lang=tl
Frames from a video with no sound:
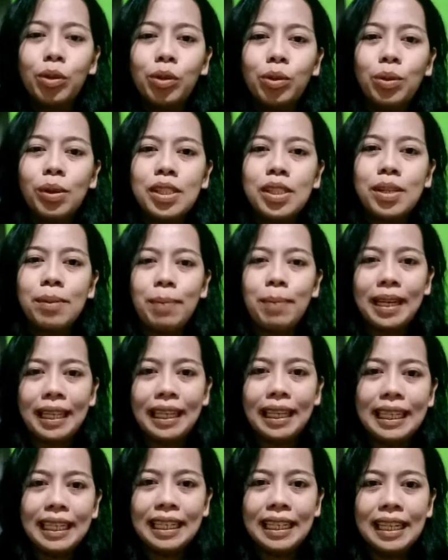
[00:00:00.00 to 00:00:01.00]
sa
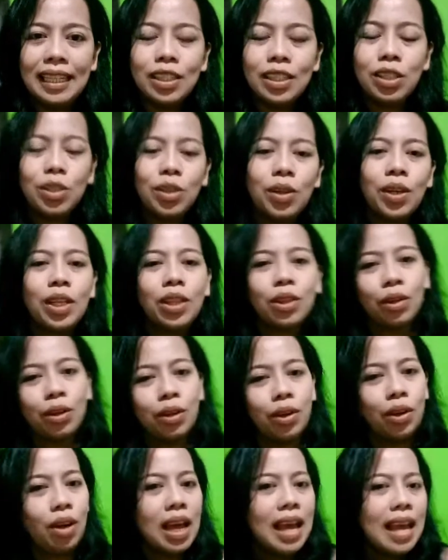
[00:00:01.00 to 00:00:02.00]
pag mo
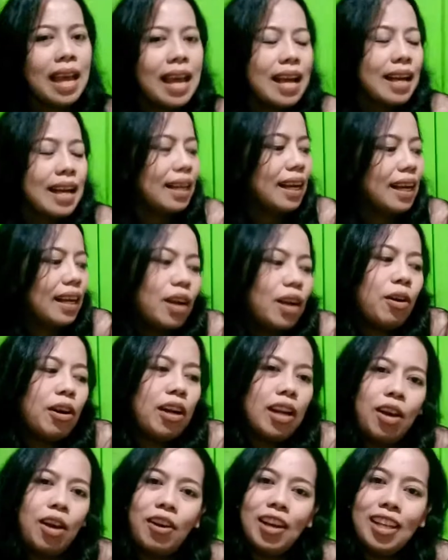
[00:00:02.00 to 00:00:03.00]
na kayo
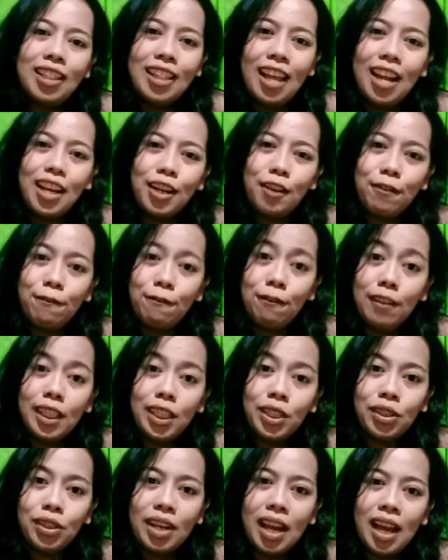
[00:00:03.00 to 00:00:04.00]
Gagawa-gawa tayo ng
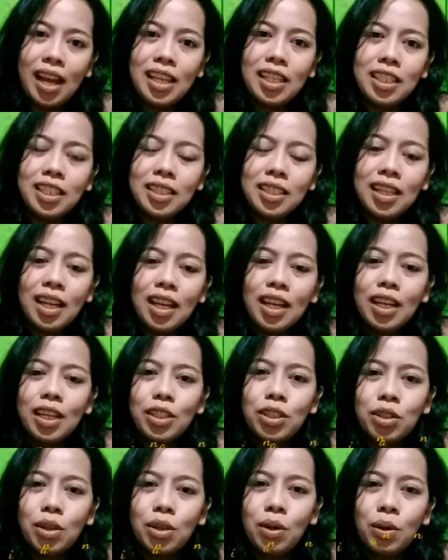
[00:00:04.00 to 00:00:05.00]
video guys.
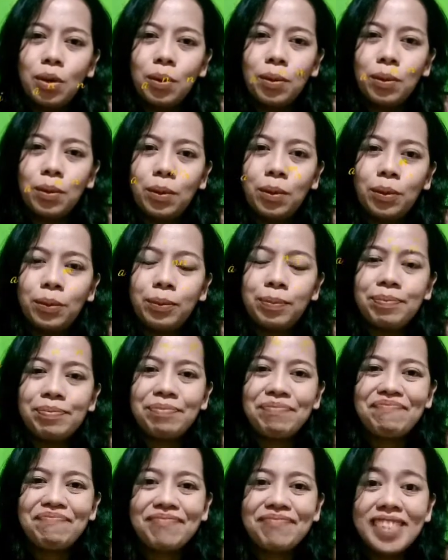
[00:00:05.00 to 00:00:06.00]
So, Kasi marami
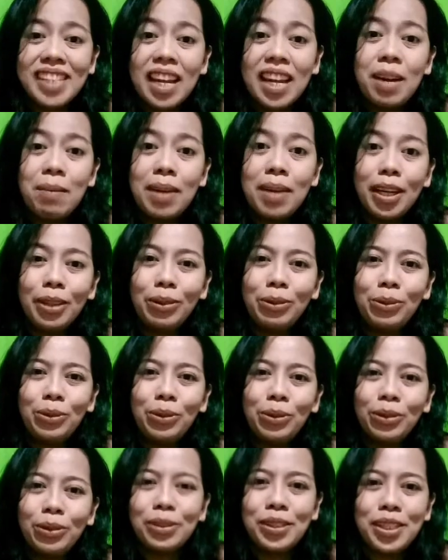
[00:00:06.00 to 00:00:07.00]
pong sounds na pagay
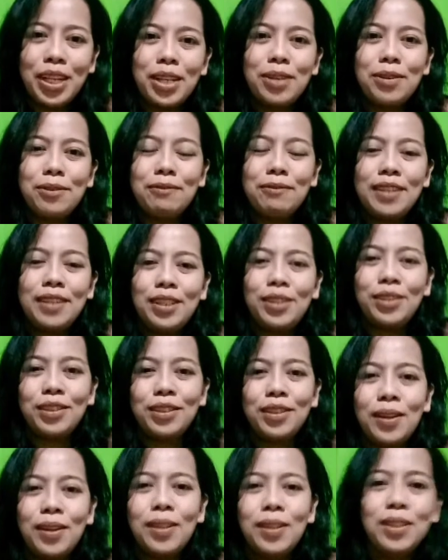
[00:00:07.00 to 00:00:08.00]
dito
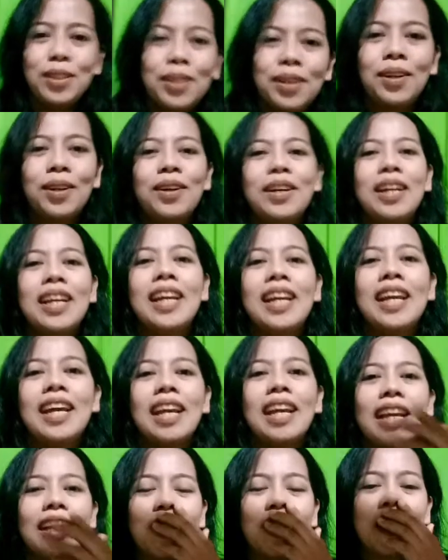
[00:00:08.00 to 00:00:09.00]
compilation ko. Eh. So,
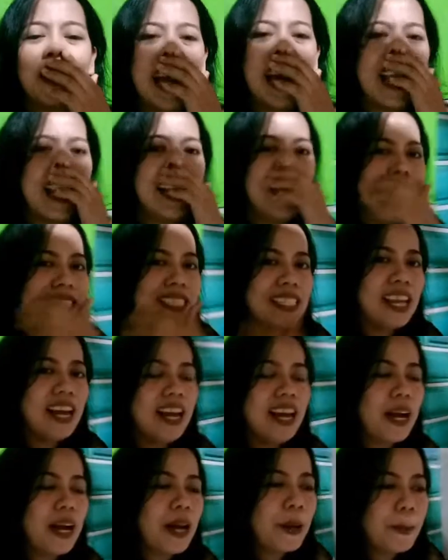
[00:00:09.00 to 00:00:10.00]
pipili lang ako kung
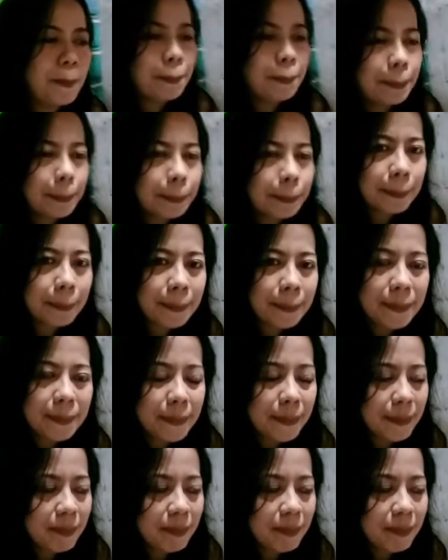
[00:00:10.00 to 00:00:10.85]
saan yung gusto ko.